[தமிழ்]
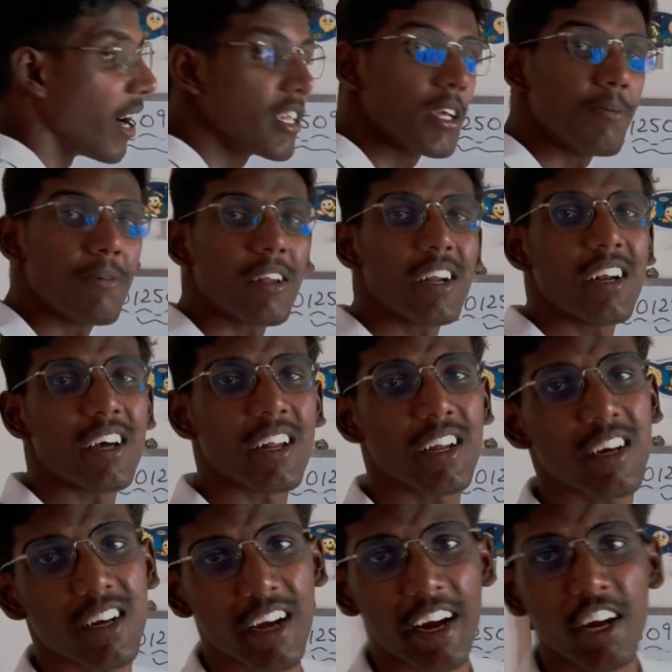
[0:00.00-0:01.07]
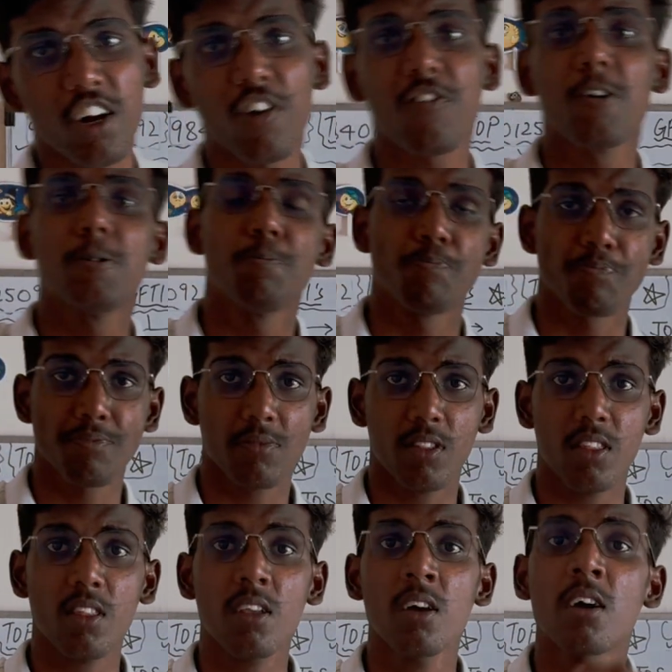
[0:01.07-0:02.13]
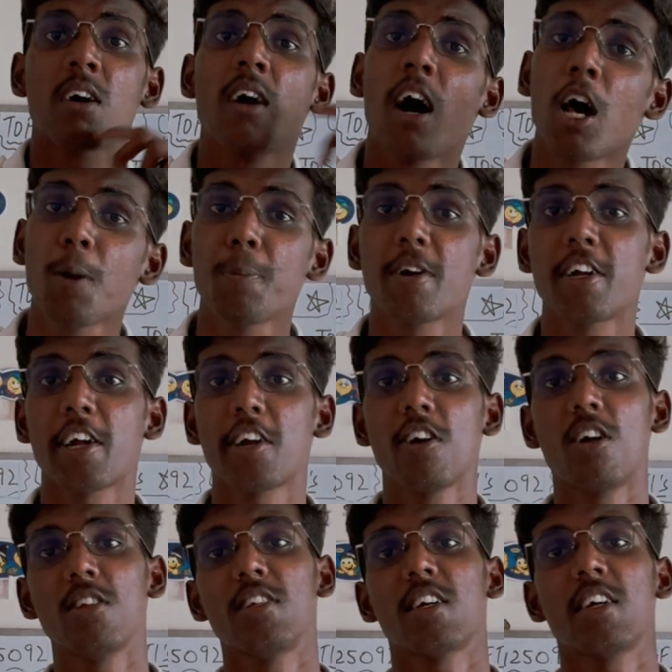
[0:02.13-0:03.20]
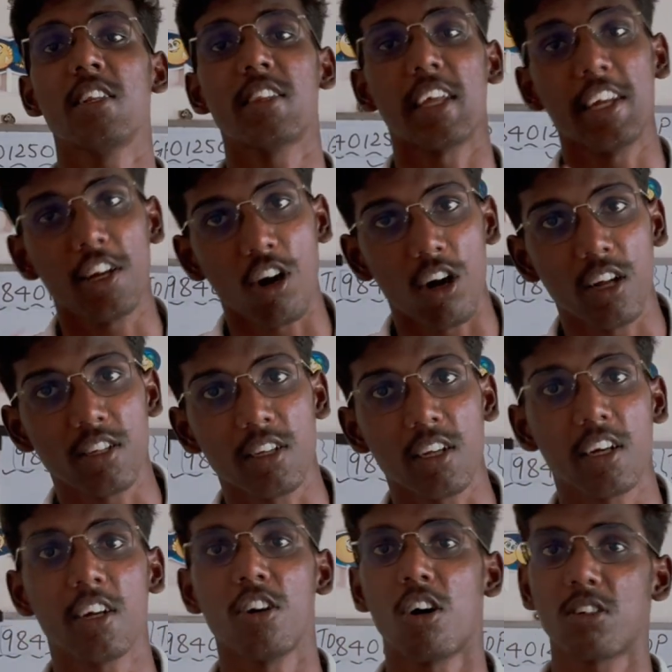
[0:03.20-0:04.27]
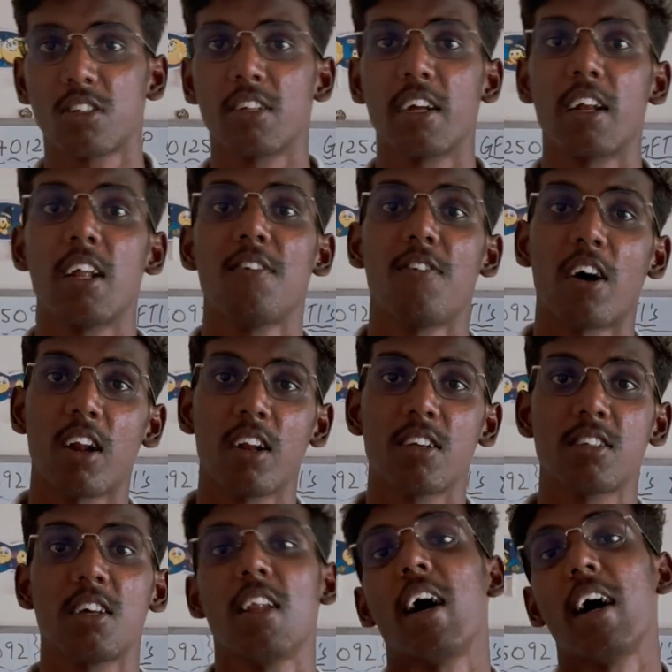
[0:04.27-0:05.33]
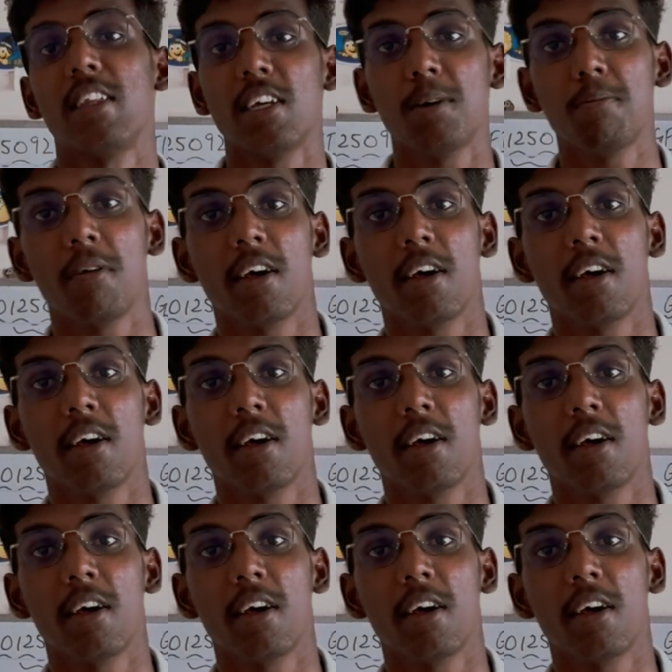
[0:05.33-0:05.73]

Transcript: அதே மாதிரி நிறைய கைண்ட் ஆஃப் கார்பரேட் டெக்னாலஜிக்குன்னு தனி காலேஜ் இருக்குது நார்த் சைடில் வாரணாசியில் அதே